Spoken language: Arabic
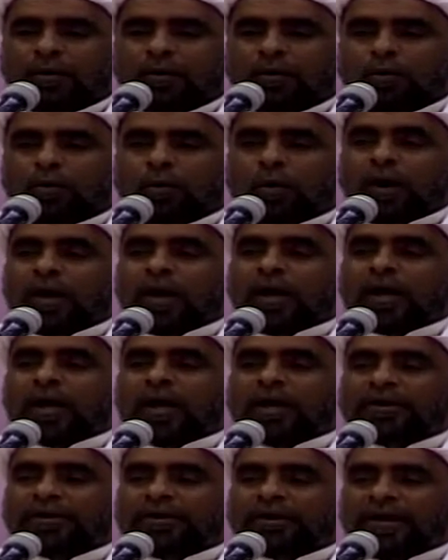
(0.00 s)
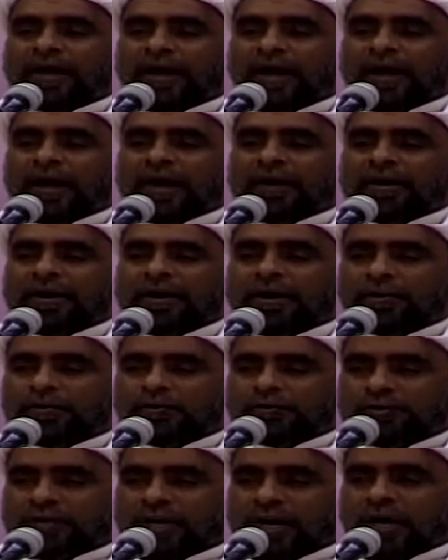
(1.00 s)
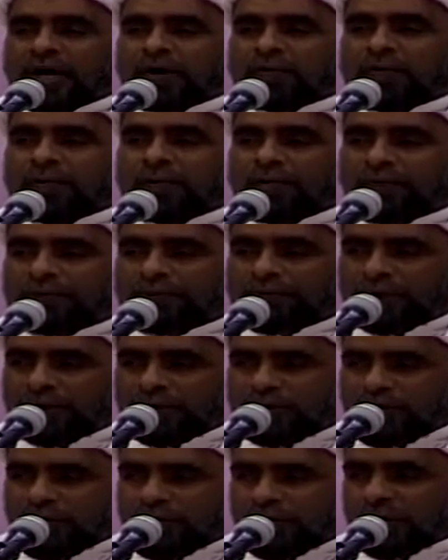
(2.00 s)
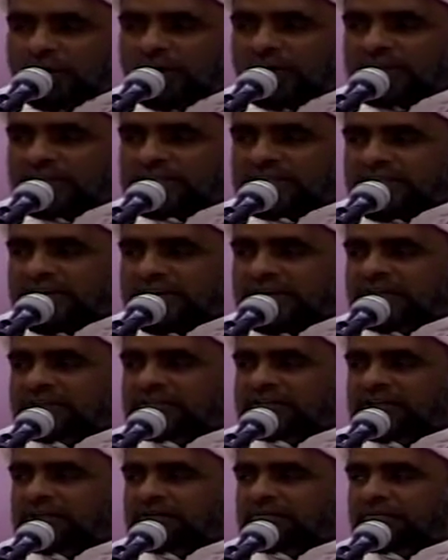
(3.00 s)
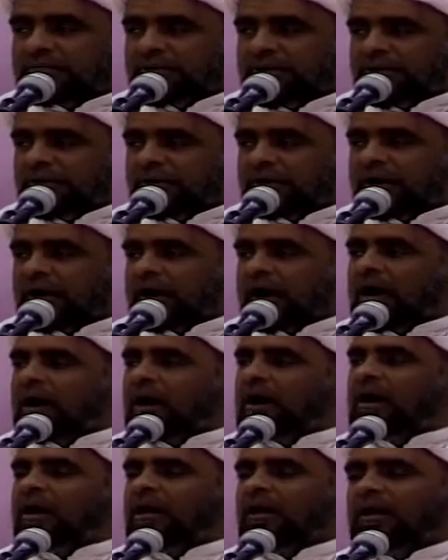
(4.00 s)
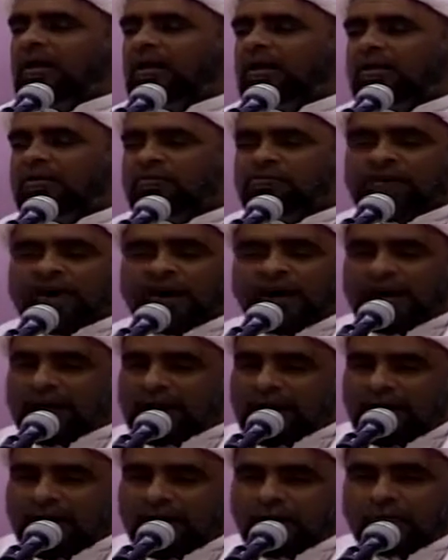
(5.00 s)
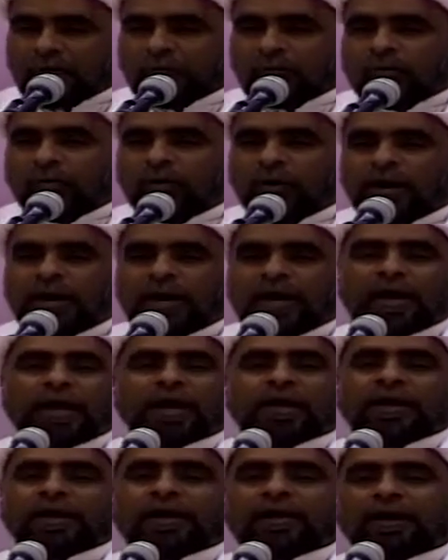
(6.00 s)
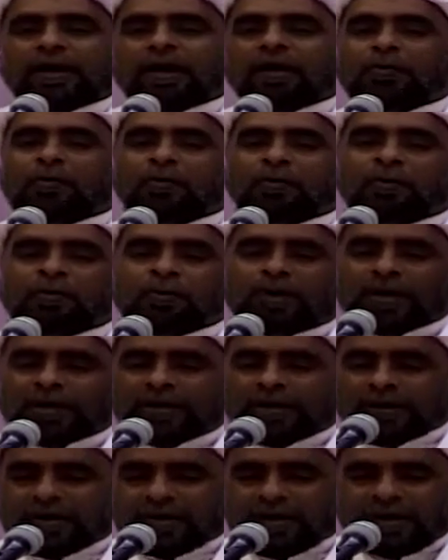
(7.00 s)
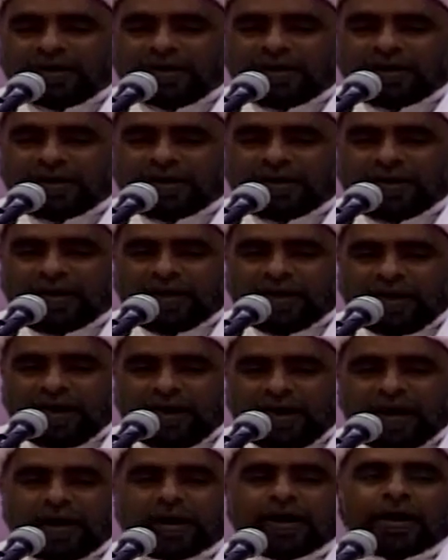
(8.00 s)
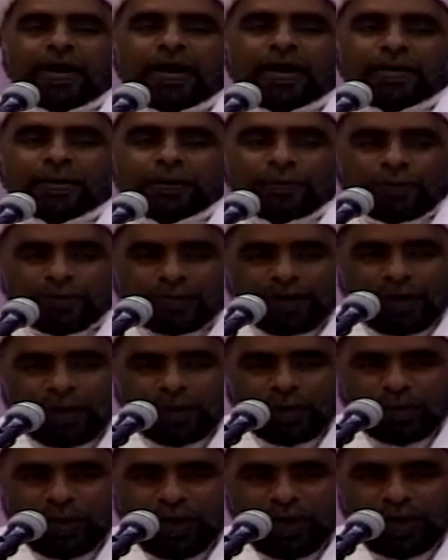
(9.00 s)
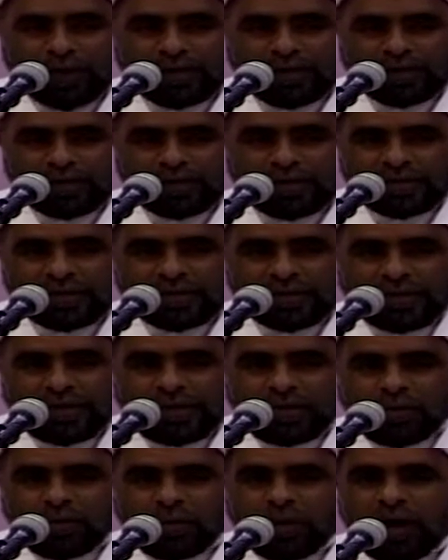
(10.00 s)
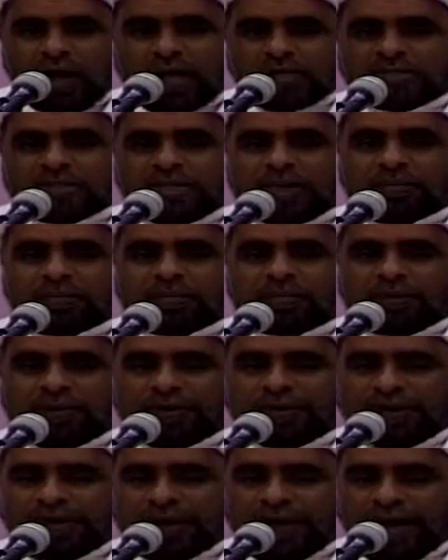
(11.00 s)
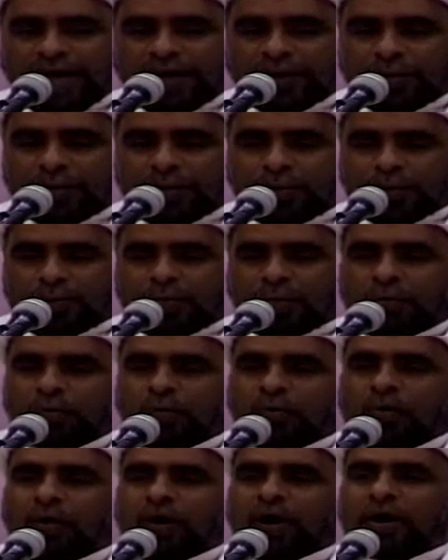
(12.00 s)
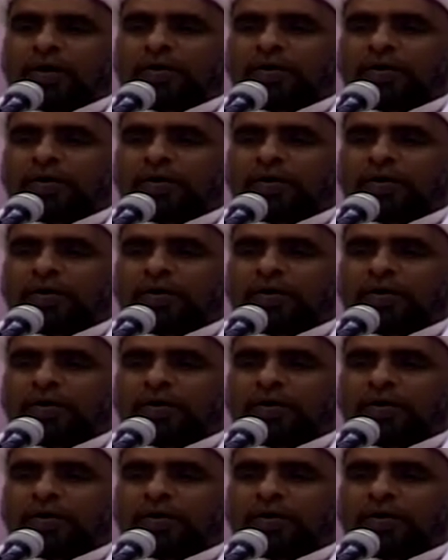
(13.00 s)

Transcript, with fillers: ولقد كان يجاور في كل سنة بحراء فأراه ولا يراه غيري أرى نور الوحي وأشم ريح النبوة